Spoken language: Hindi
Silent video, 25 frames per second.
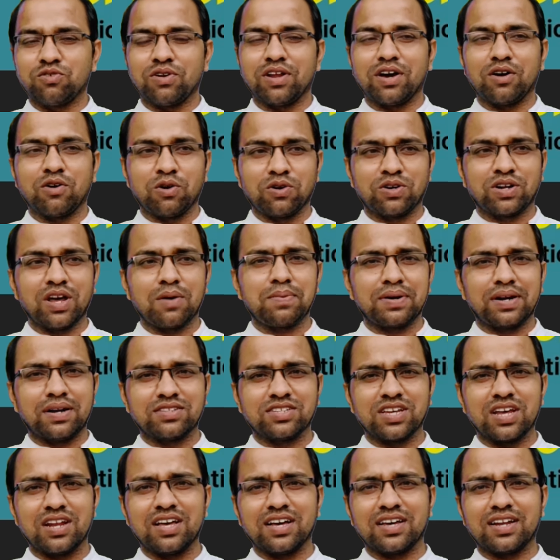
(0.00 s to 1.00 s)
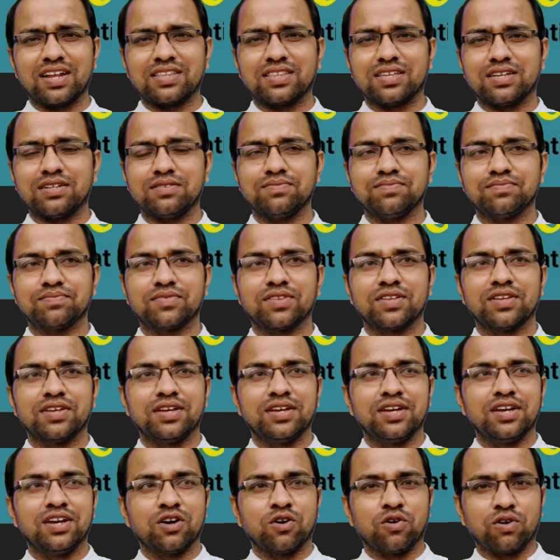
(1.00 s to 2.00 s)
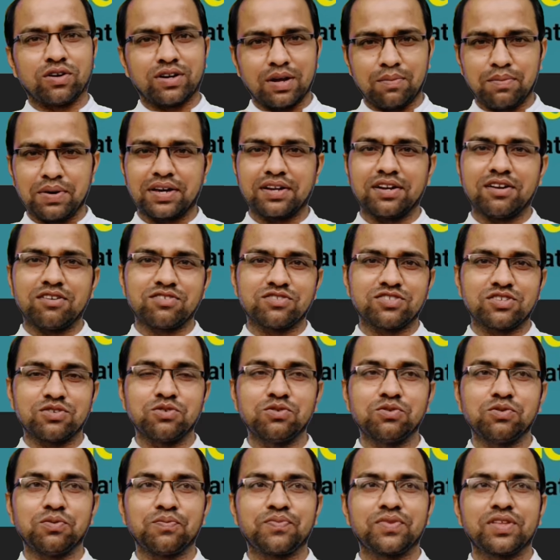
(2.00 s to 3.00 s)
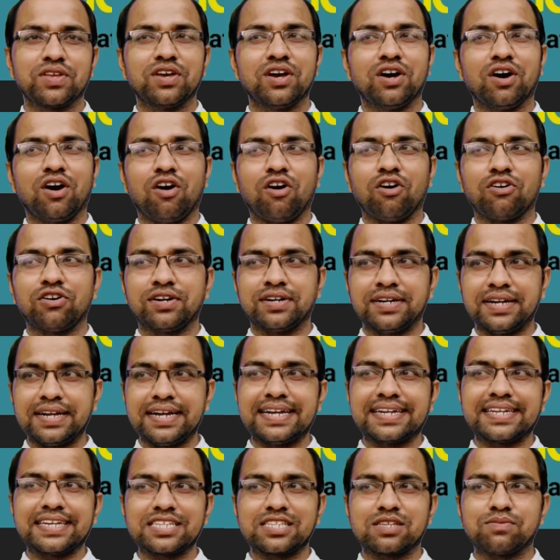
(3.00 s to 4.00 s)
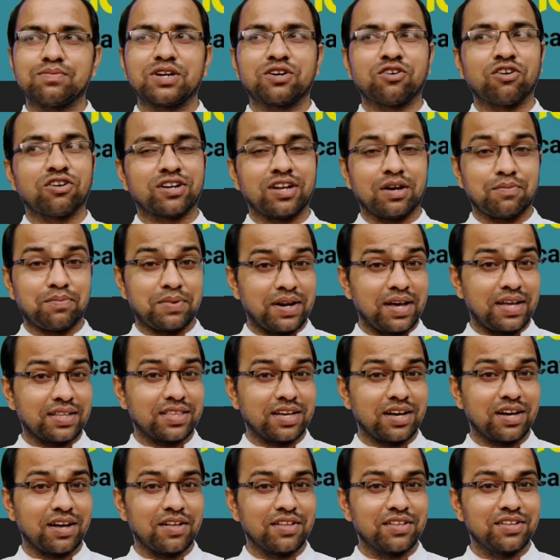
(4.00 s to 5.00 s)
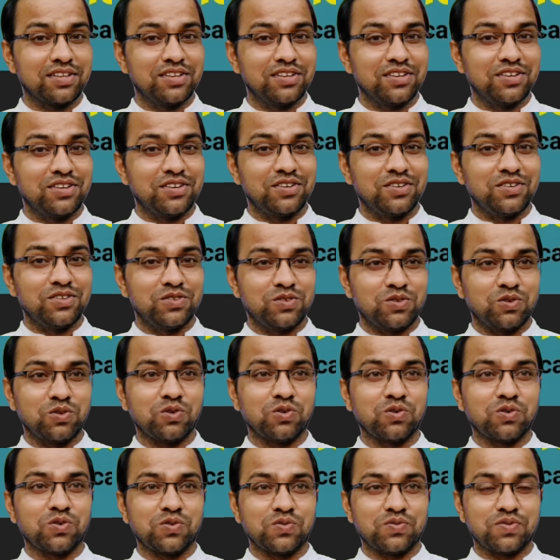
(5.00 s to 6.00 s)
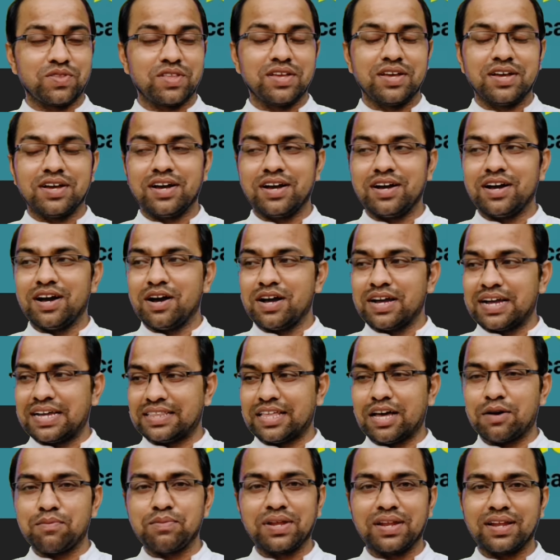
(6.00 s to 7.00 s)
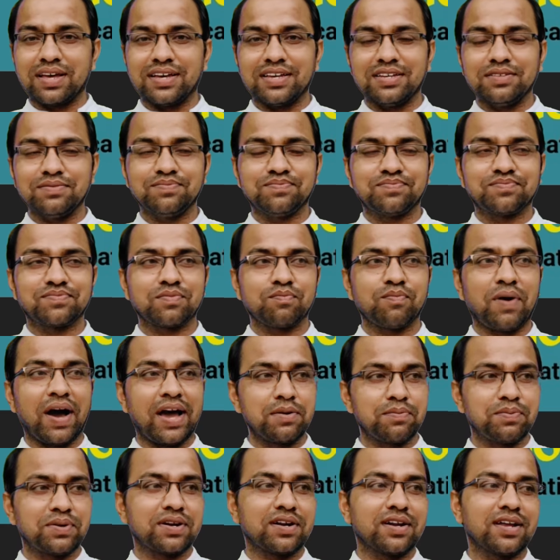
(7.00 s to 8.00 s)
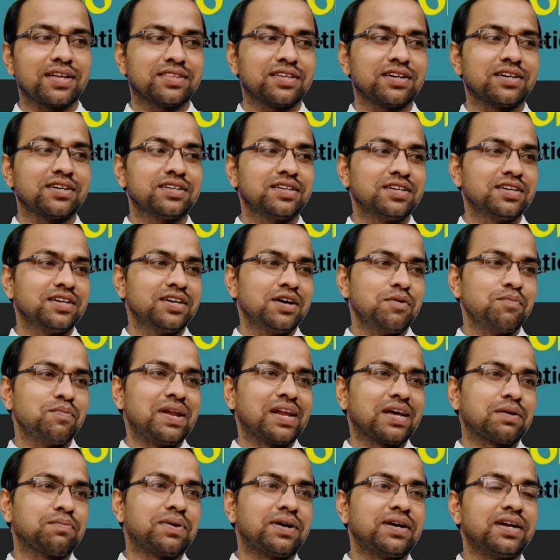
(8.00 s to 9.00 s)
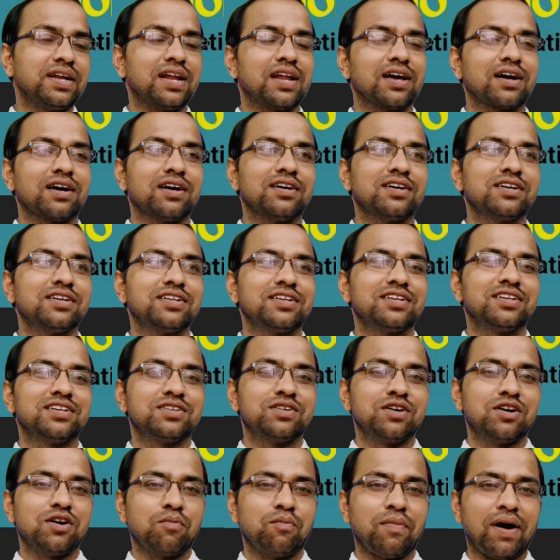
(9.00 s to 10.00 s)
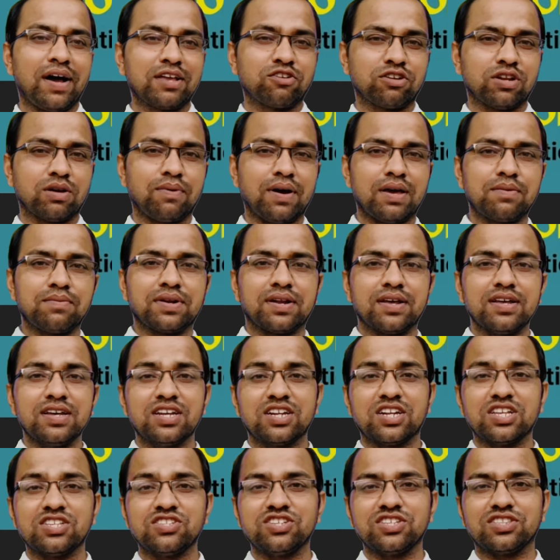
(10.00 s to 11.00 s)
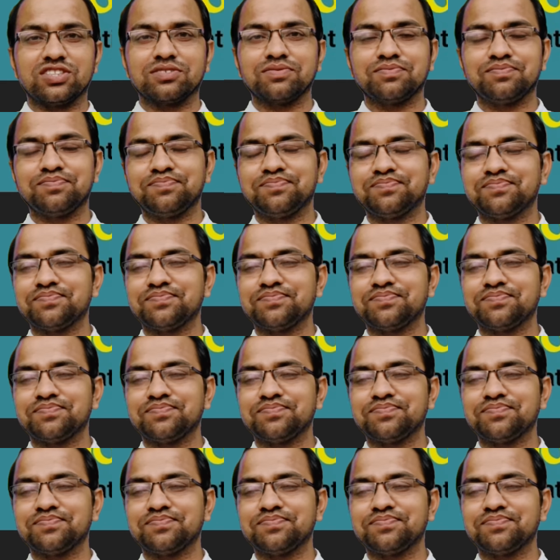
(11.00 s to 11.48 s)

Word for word: थोड़ा खोट्ठा पढ़ना अच्छा लग रहा था खोटा बैकग्राउंड से हूँ और टेट के समय खोटा पढ़ा था तो किताब मिल गई भाई पढ़ रहा था मैं लेकिन पढ़ने लगा भाई छोटा भाई मेरा रंजीत